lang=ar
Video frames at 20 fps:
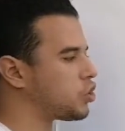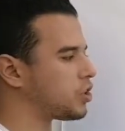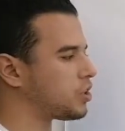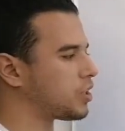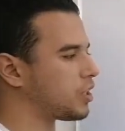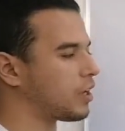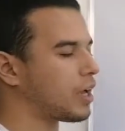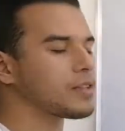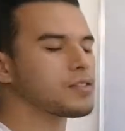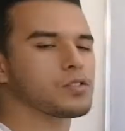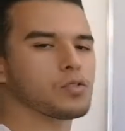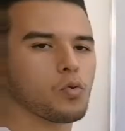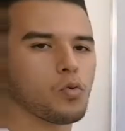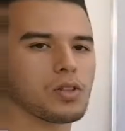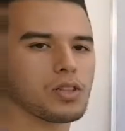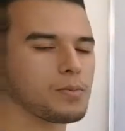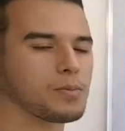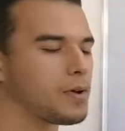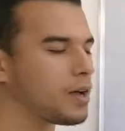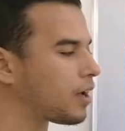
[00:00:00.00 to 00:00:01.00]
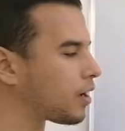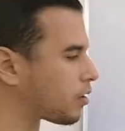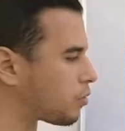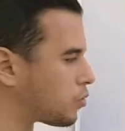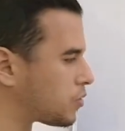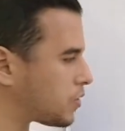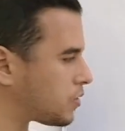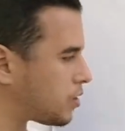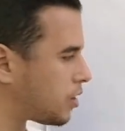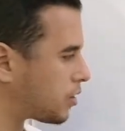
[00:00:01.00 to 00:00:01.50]
جدا غتسول
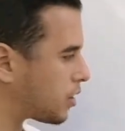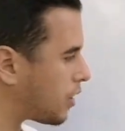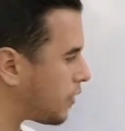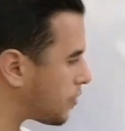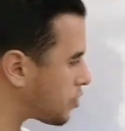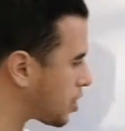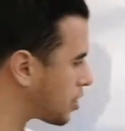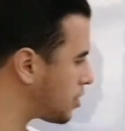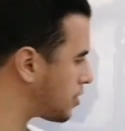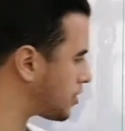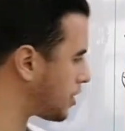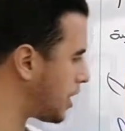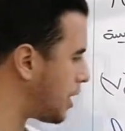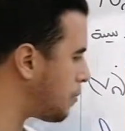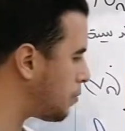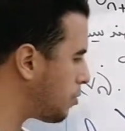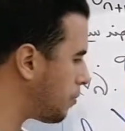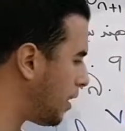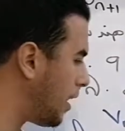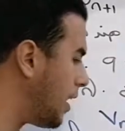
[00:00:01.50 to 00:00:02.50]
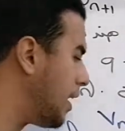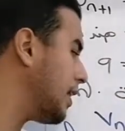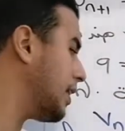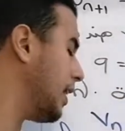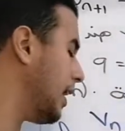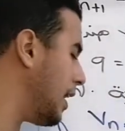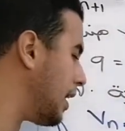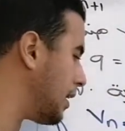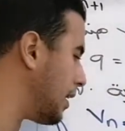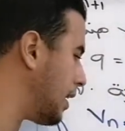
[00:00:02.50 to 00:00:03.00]
دماغك استاذ كيفاش غادي نتعاملوا مع هذه
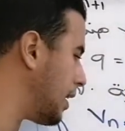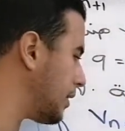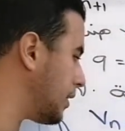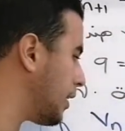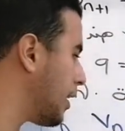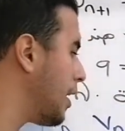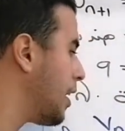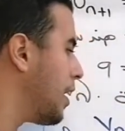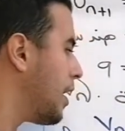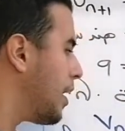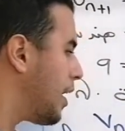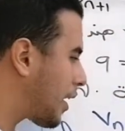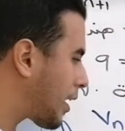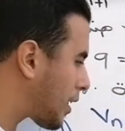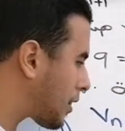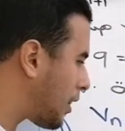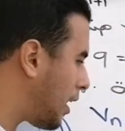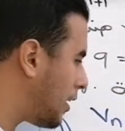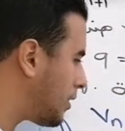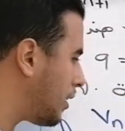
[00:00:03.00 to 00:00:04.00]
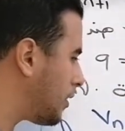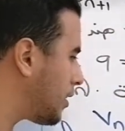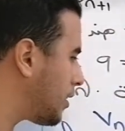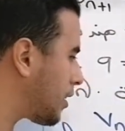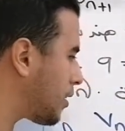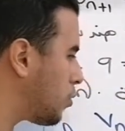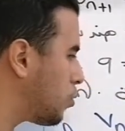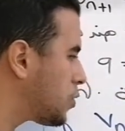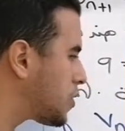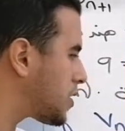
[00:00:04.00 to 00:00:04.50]
الحاله هذه كتلاحظ
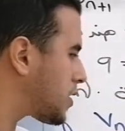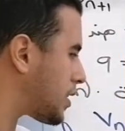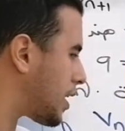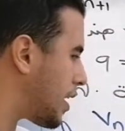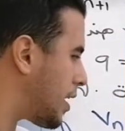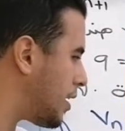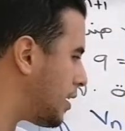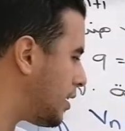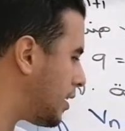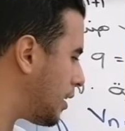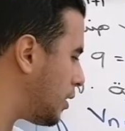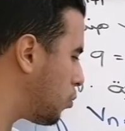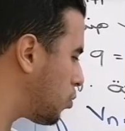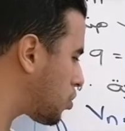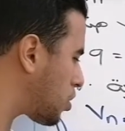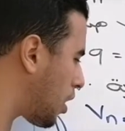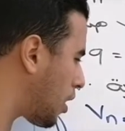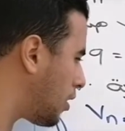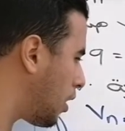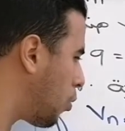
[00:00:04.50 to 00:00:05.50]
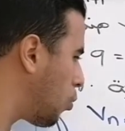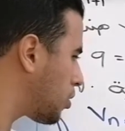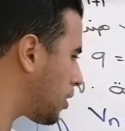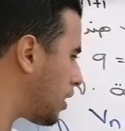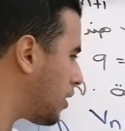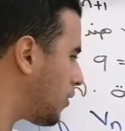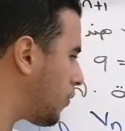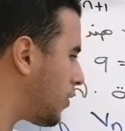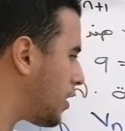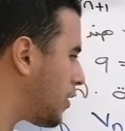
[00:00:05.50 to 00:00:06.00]
عندي اس يعني واش غنعوض
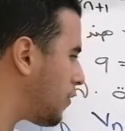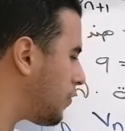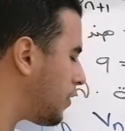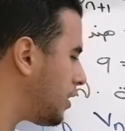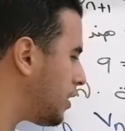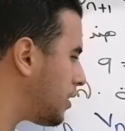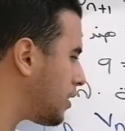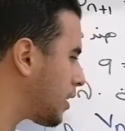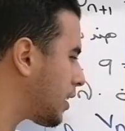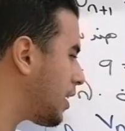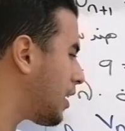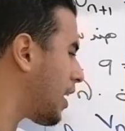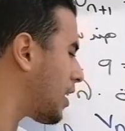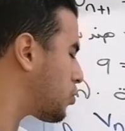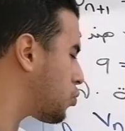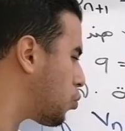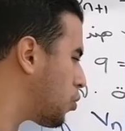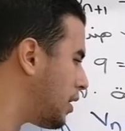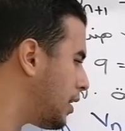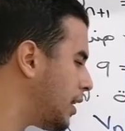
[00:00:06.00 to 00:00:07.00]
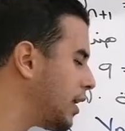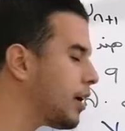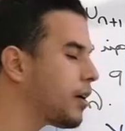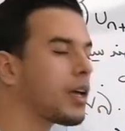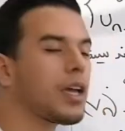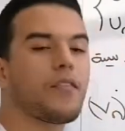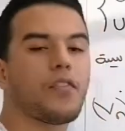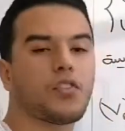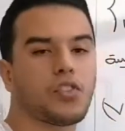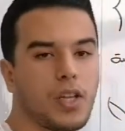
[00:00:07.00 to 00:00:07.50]
ان فلان فين هنا كي غتولي
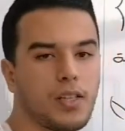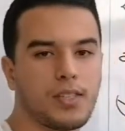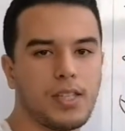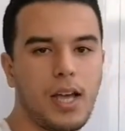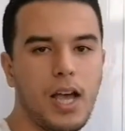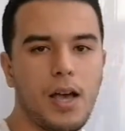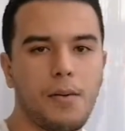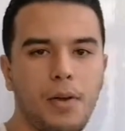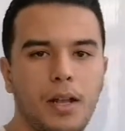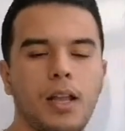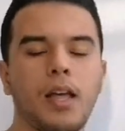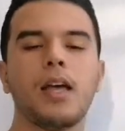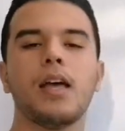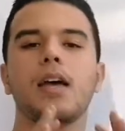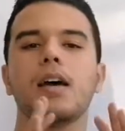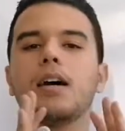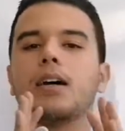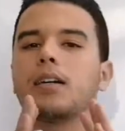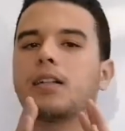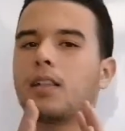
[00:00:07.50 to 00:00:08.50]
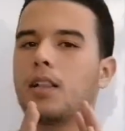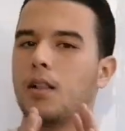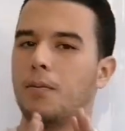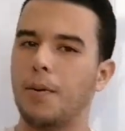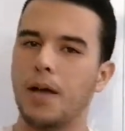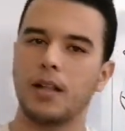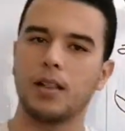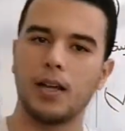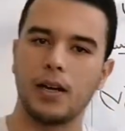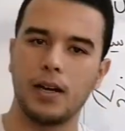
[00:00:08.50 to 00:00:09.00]
كيفاش غنتعامل رد
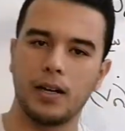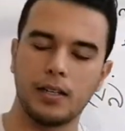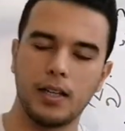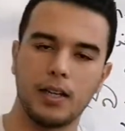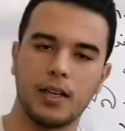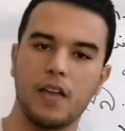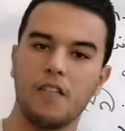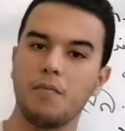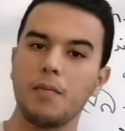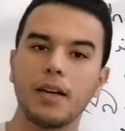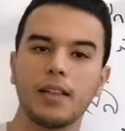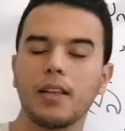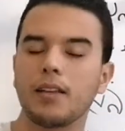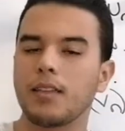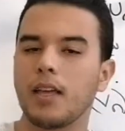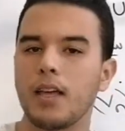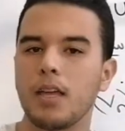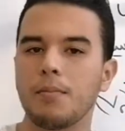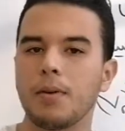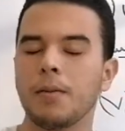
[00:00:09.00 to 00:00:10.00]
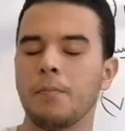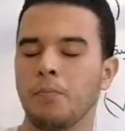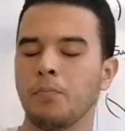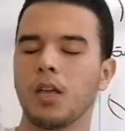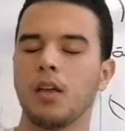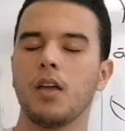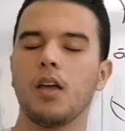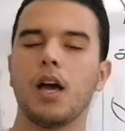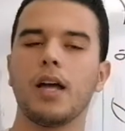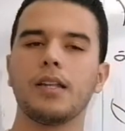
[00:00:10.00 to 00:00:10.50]
البال الله يرضي عليك كيف ما قلت لك دائما
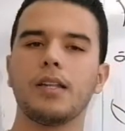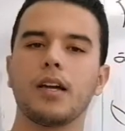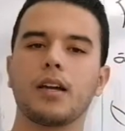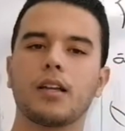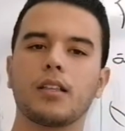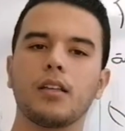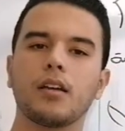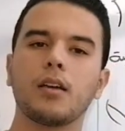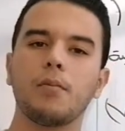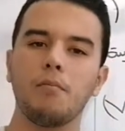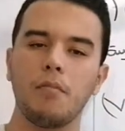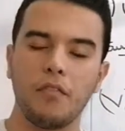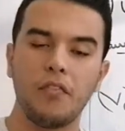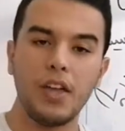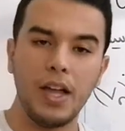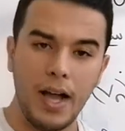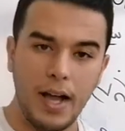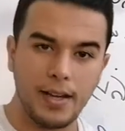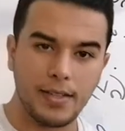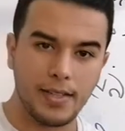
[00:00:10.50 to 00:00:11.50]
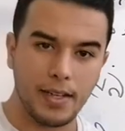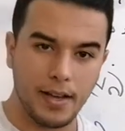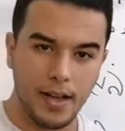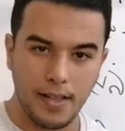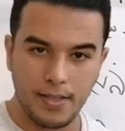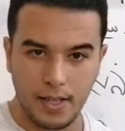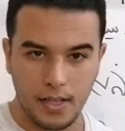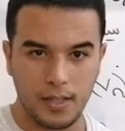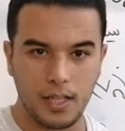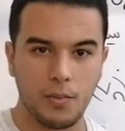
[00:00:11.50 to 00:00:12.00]
انك في حاله اذا
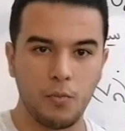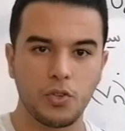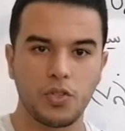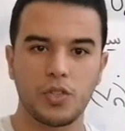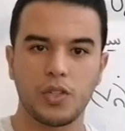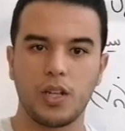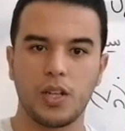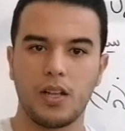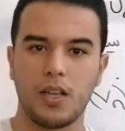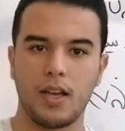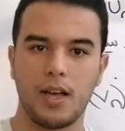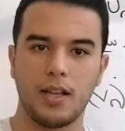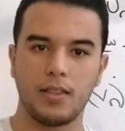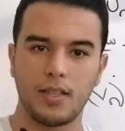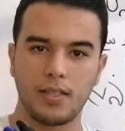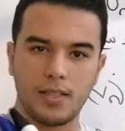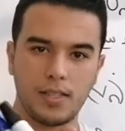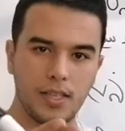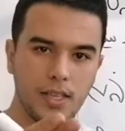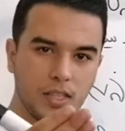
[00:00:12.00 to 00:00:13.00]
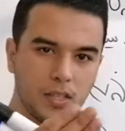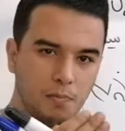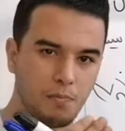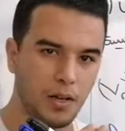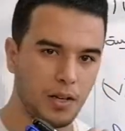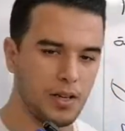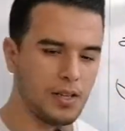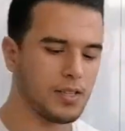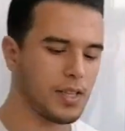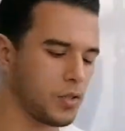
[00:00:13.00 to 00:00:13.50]
كانت عندك متشاليه هندسيه
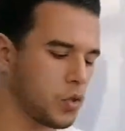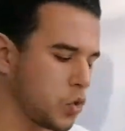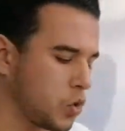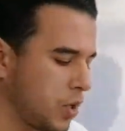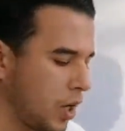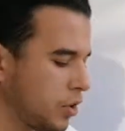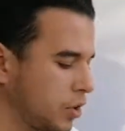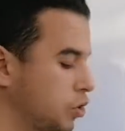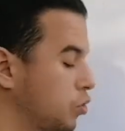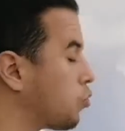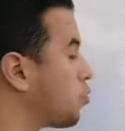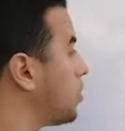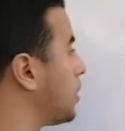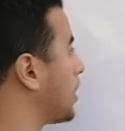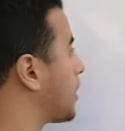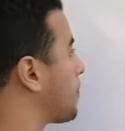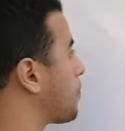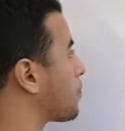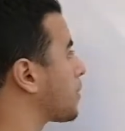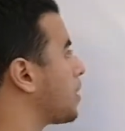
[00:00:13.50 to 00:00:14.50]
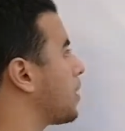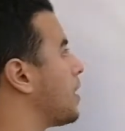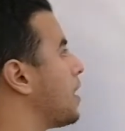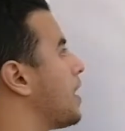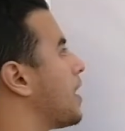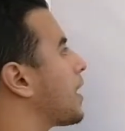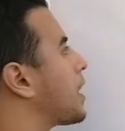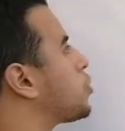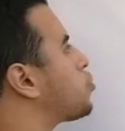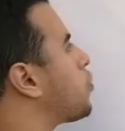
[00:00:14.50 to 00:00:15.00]
تبع لي زاسيس اللي غادي نقول لك
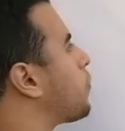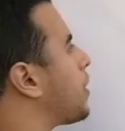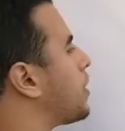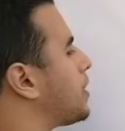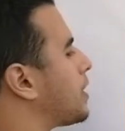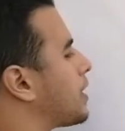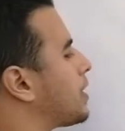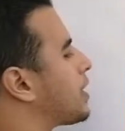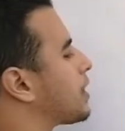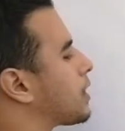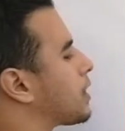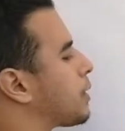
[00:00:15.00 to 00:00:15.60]
كتشوف انك الا